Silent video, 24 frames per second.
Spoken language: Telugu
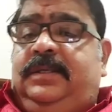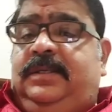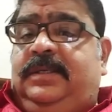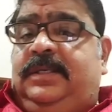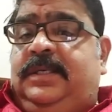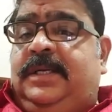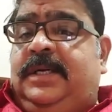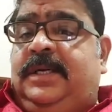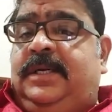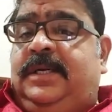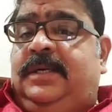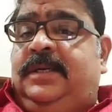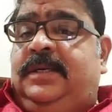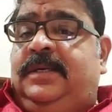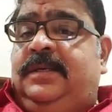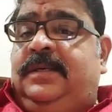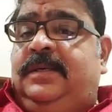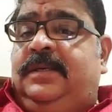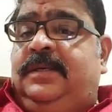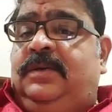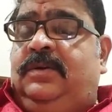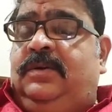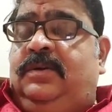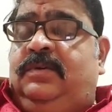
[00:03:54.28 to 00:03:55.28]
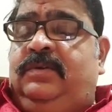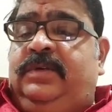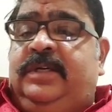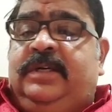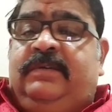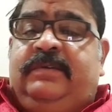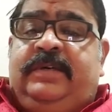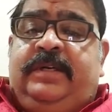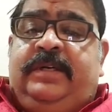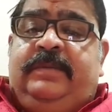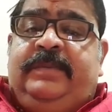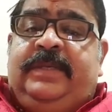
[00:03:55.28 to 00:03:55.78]
ఇది నేను మాట్లాడేటువంటి
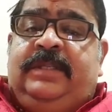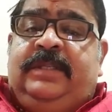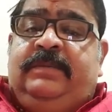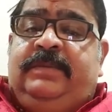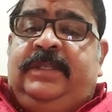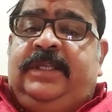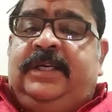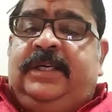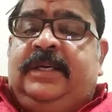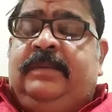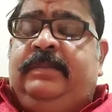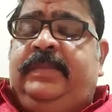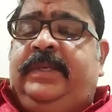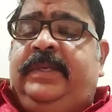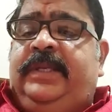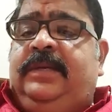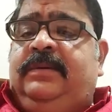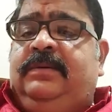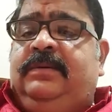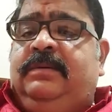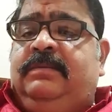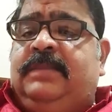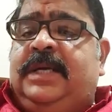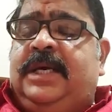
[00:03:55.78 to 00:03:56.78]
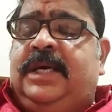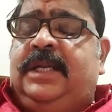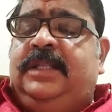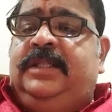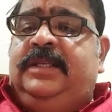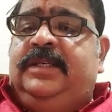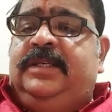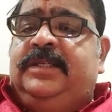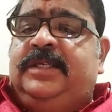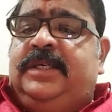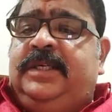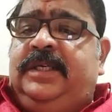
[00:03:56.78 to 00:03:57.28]
మాటలకు సాక్ష్యంగా కూడా నిలుస్తుంది
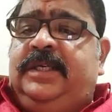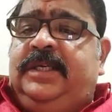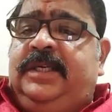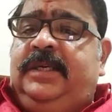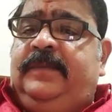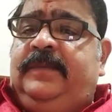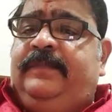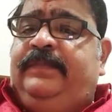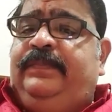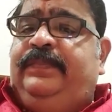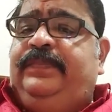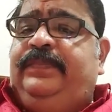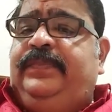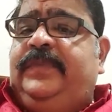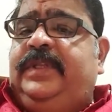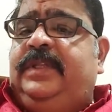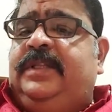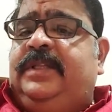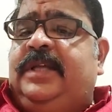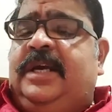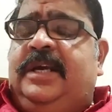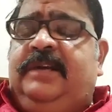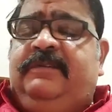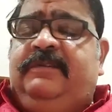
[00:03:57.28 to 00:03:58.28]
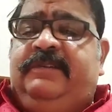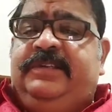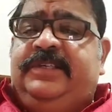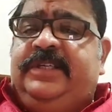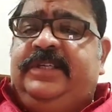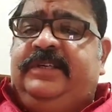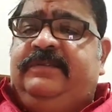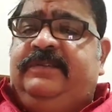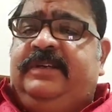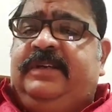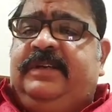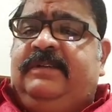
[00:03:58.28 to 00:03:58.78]
ఇక
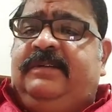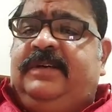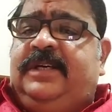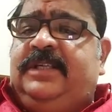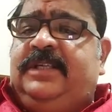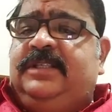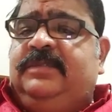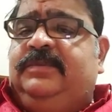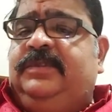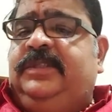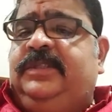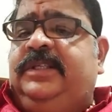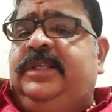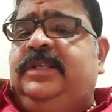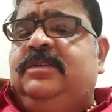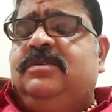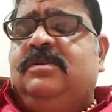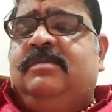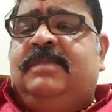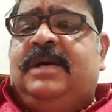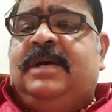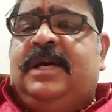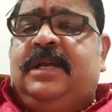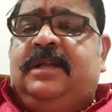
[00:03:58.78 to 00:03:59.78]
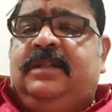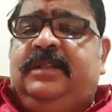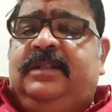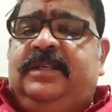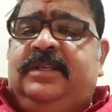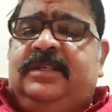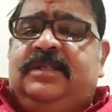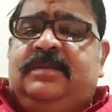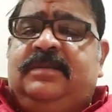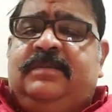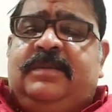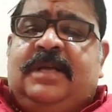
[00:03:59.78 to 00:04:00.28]
అమెరికా గురించి మాట్లాడుకుందాం
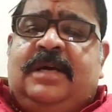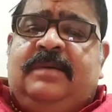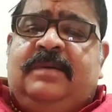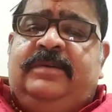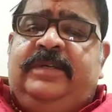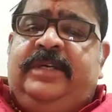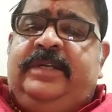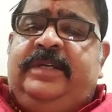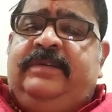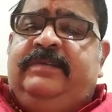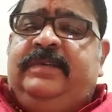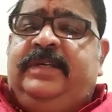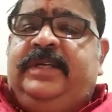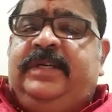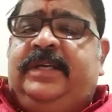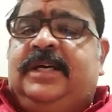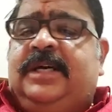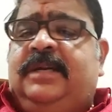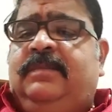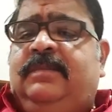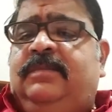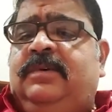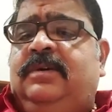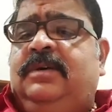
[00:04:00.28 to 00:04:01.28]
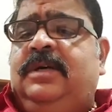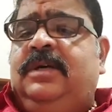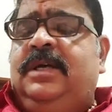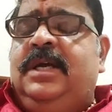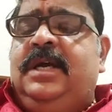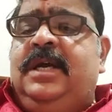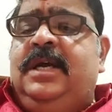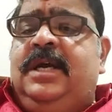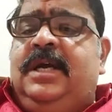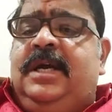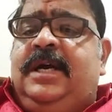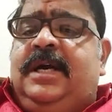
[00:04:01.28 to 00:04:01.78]
అమెరికా కంటే ముందు యూరప్ గురించి
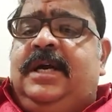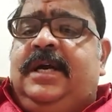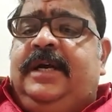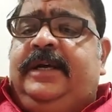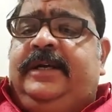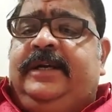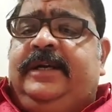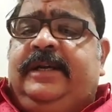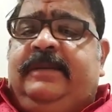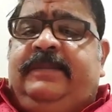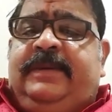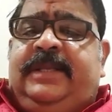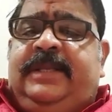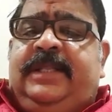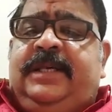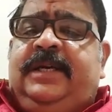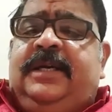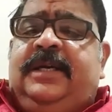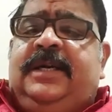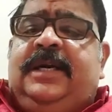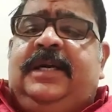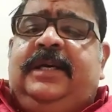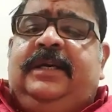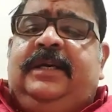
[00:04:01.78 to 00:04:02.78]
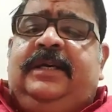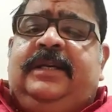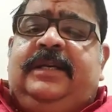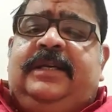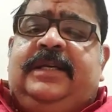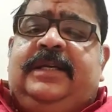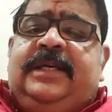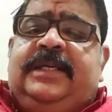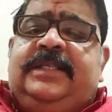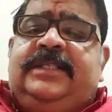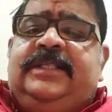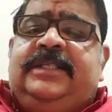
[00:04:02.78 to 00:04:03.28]
మాట్లాడుకుందాం యూరప్
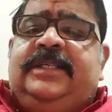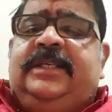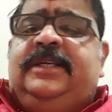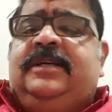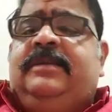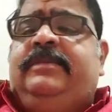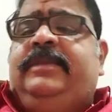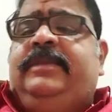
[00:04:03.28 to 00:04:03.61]
కంట్రీస్లో